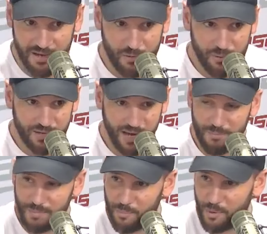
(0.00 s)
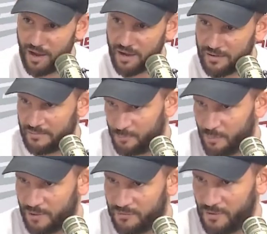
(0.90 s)
كنت نلعب بوا
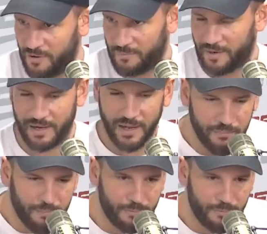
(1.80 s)
بوا فورم معناها